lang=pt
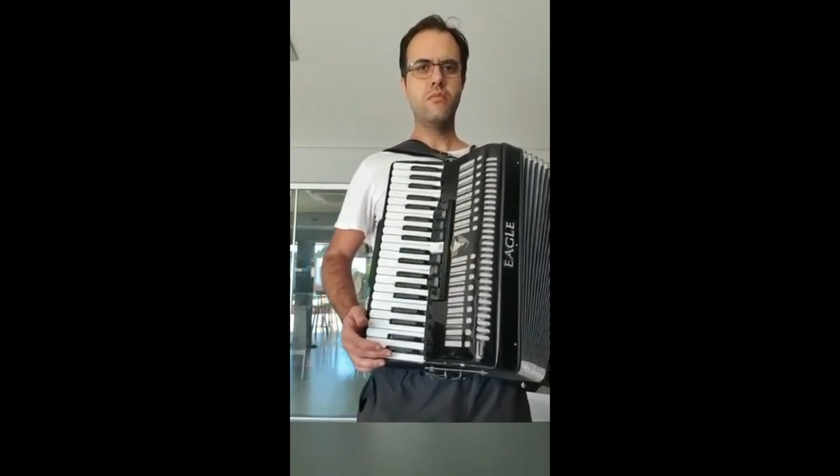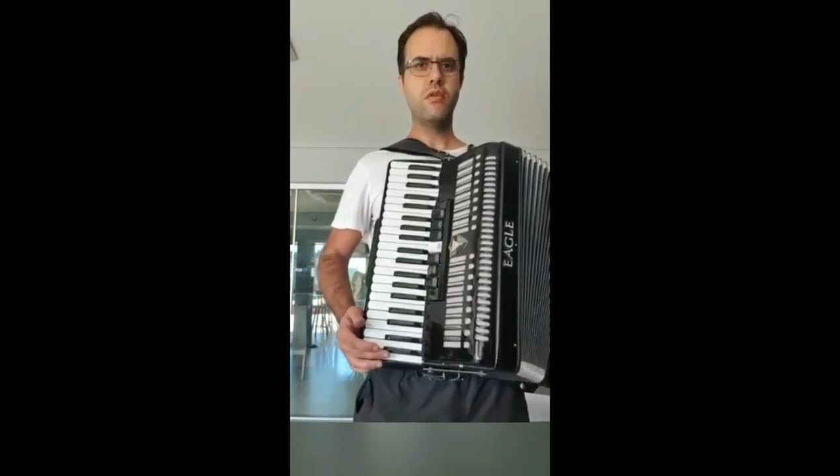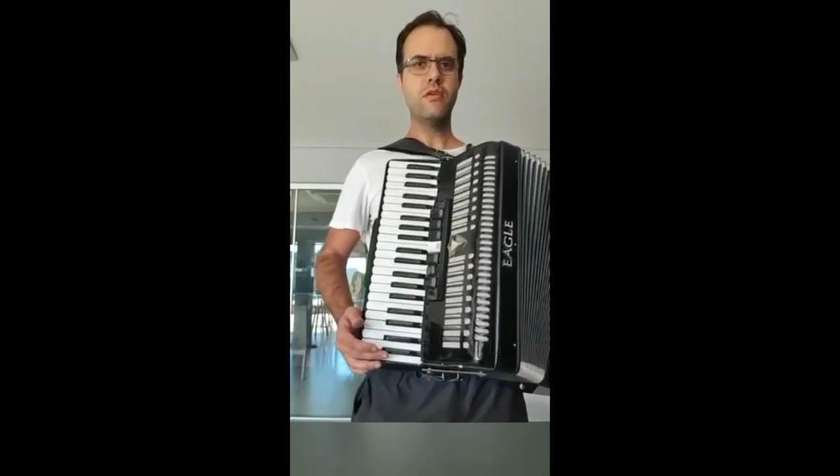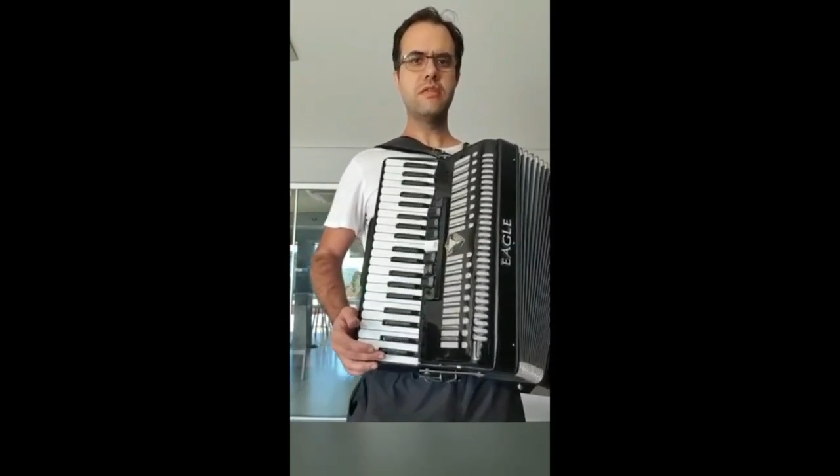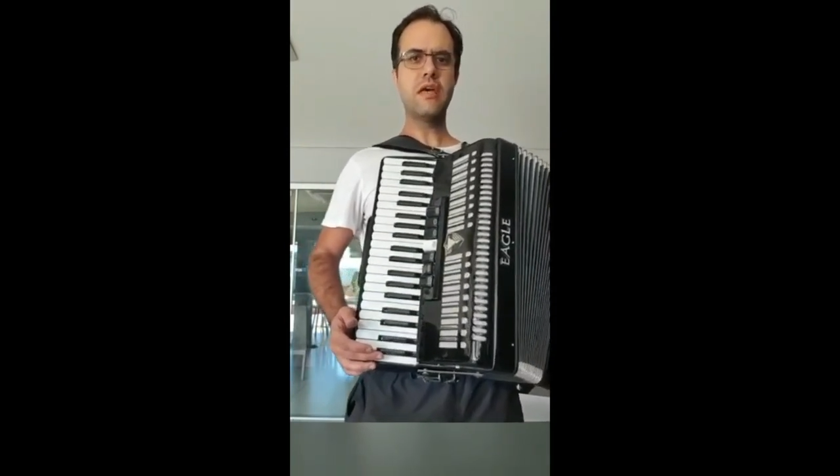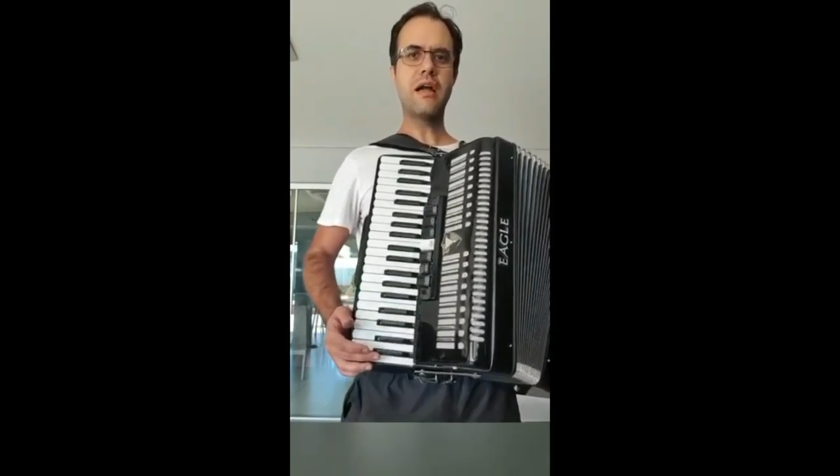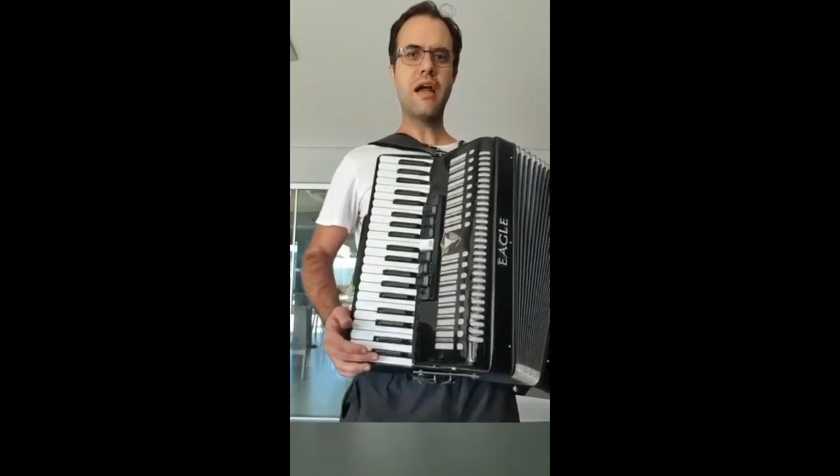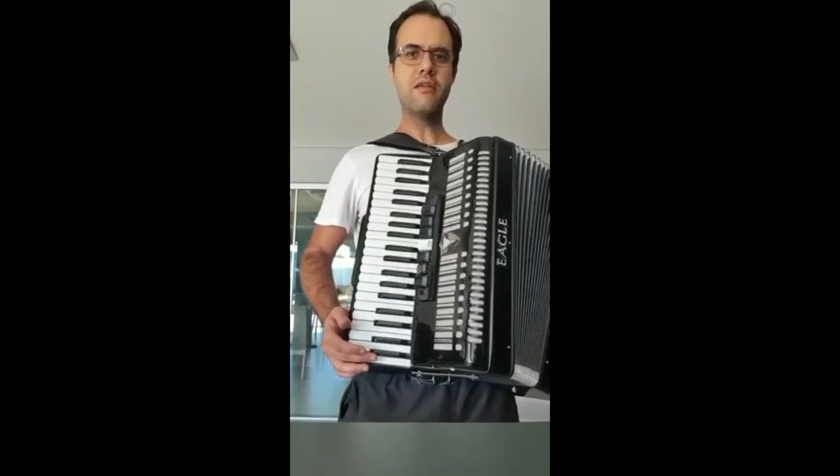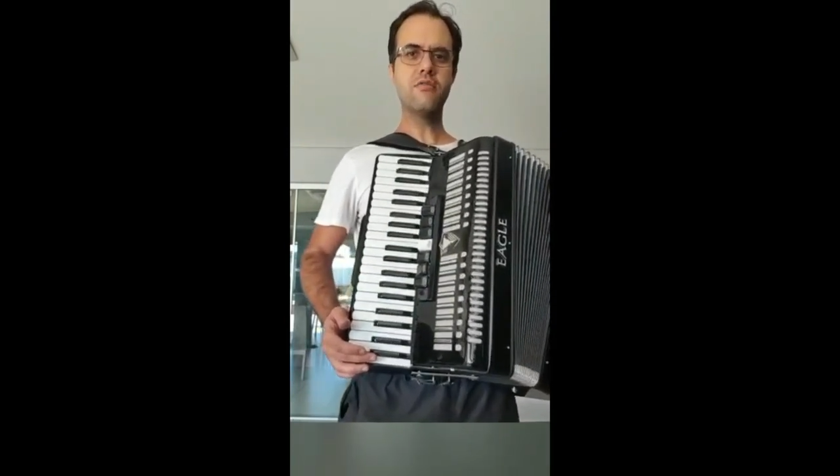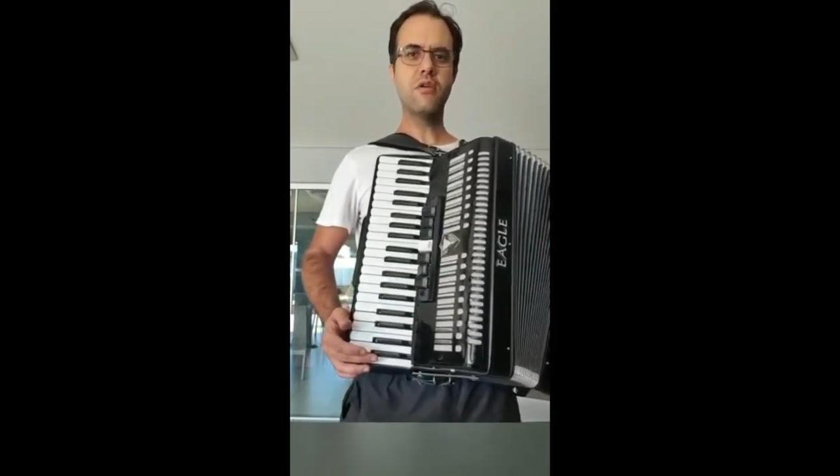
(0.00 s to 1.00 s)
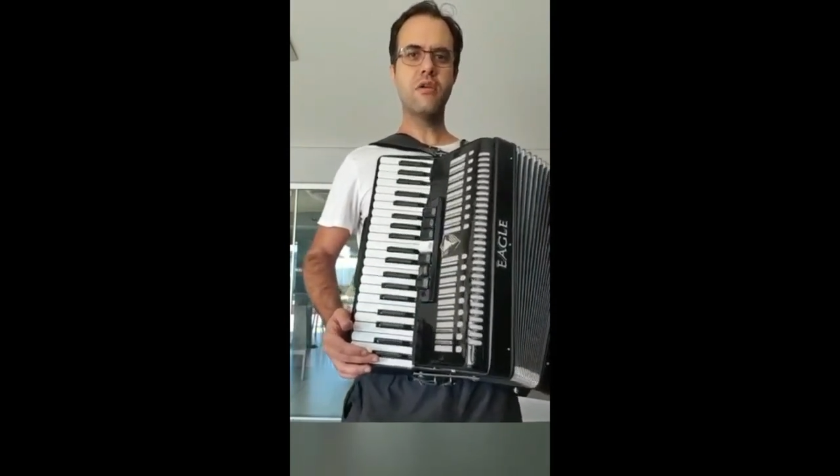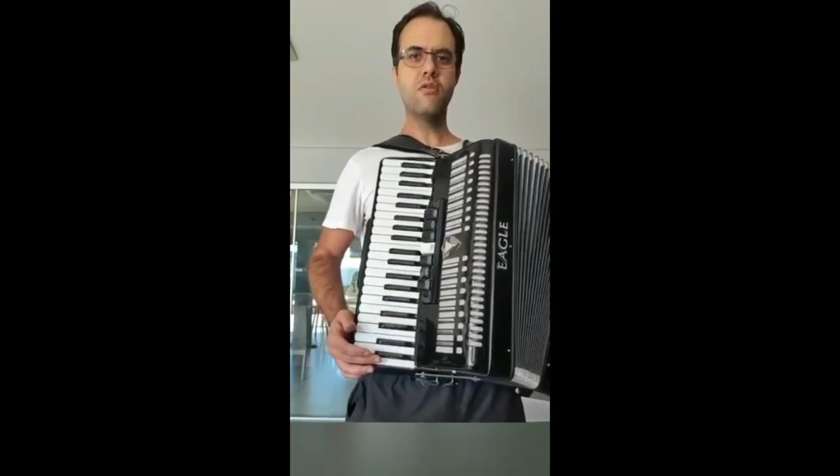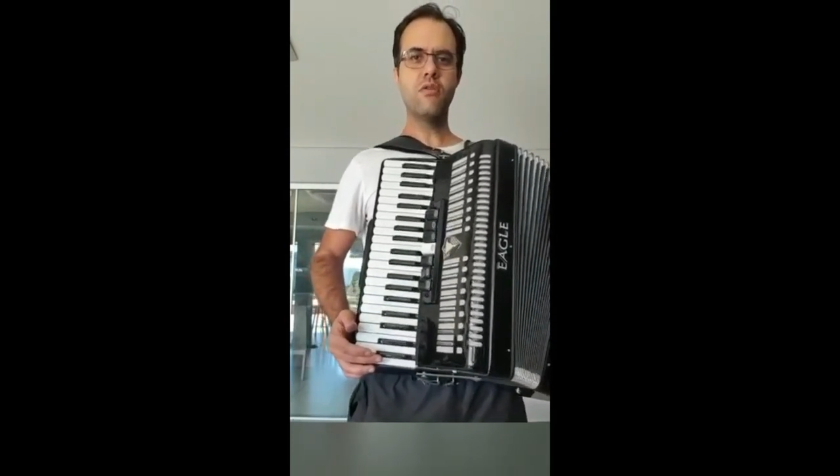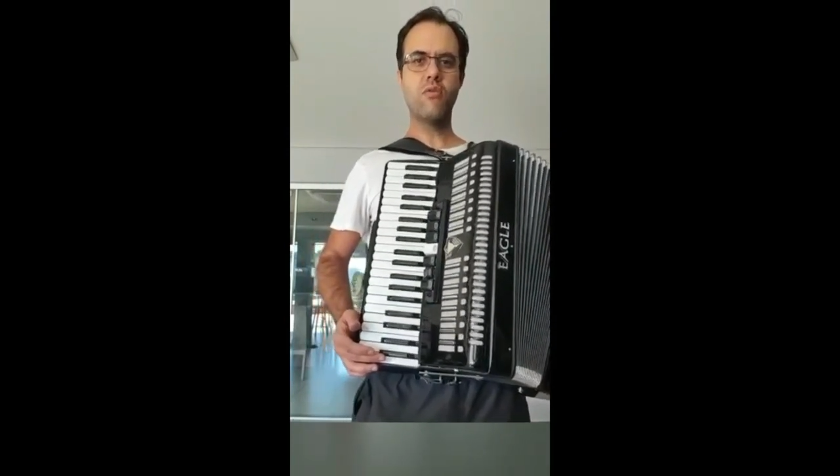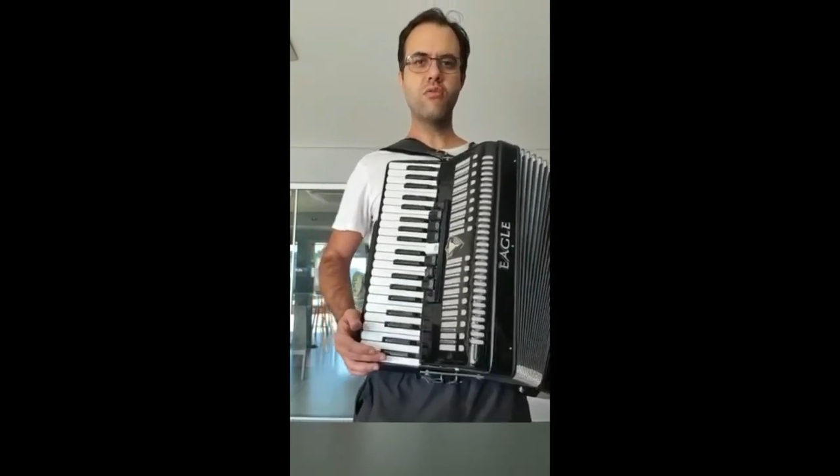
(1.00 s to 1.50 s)
nesses acasos
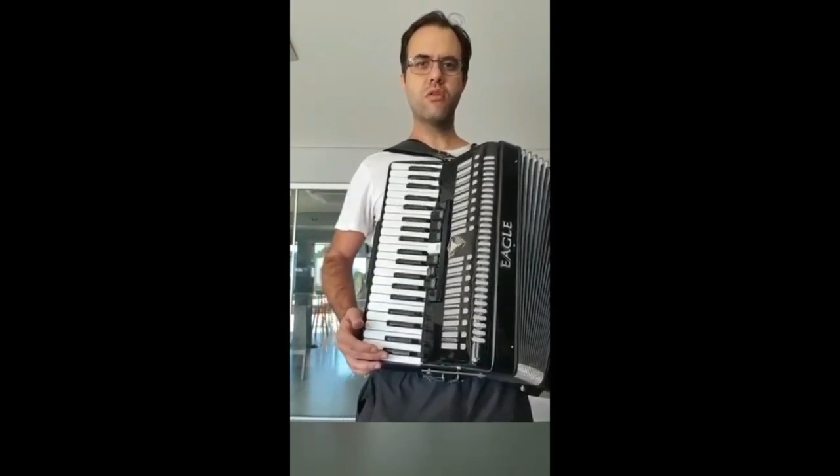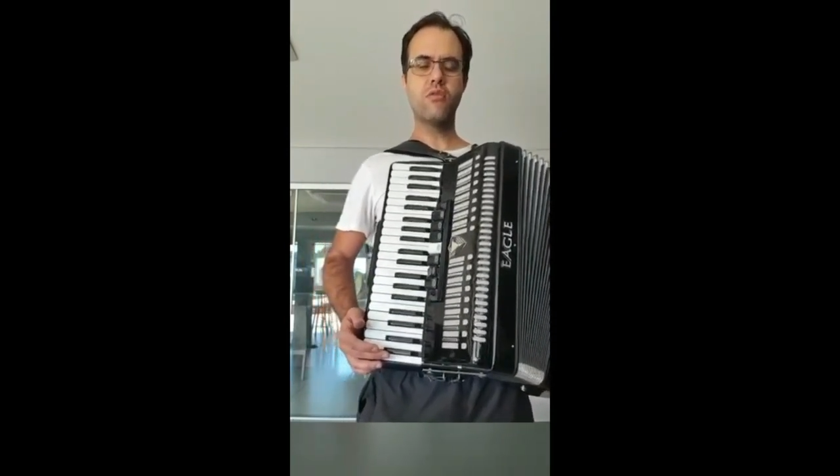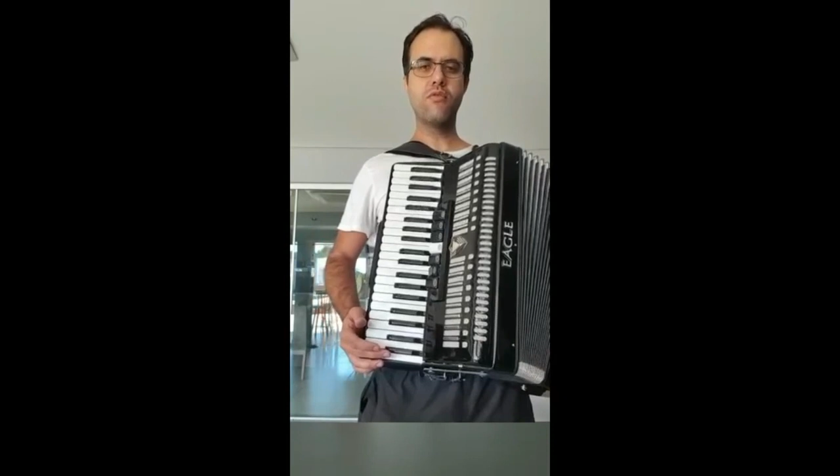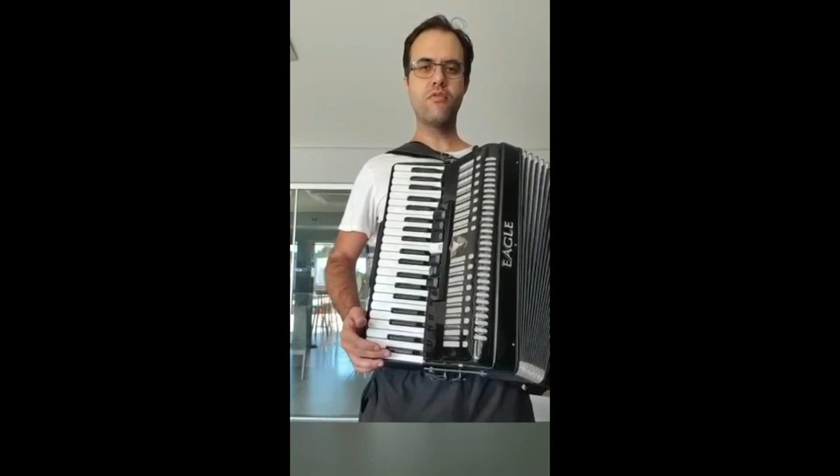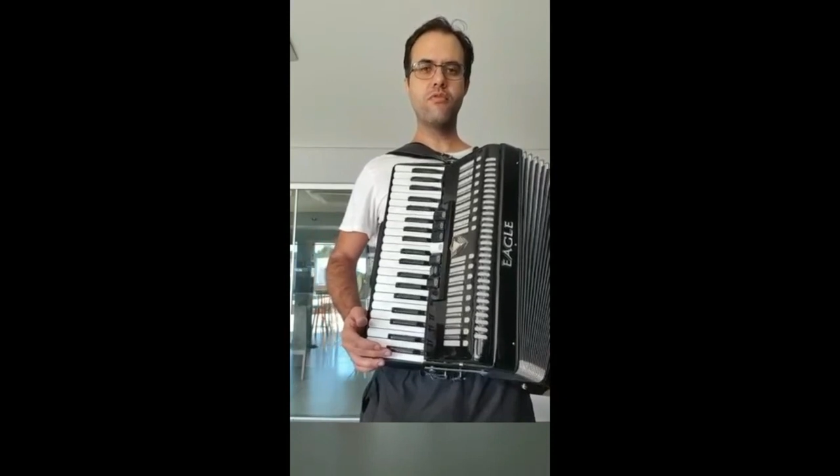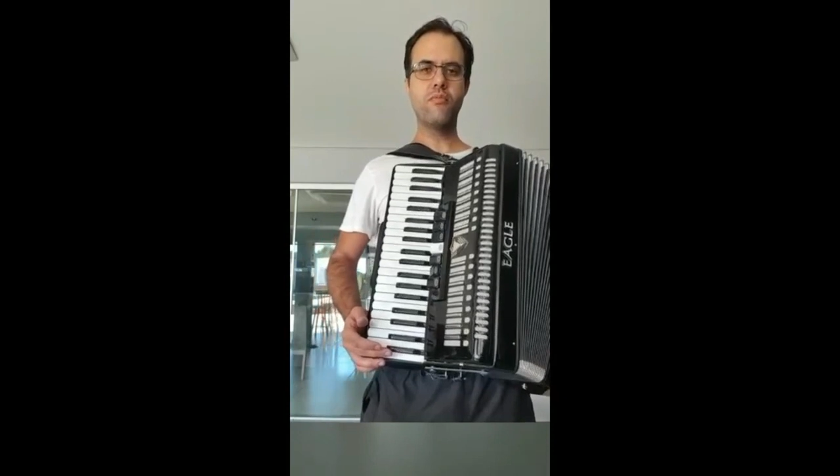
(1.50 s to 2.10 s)
aí eu encontrei um vídeo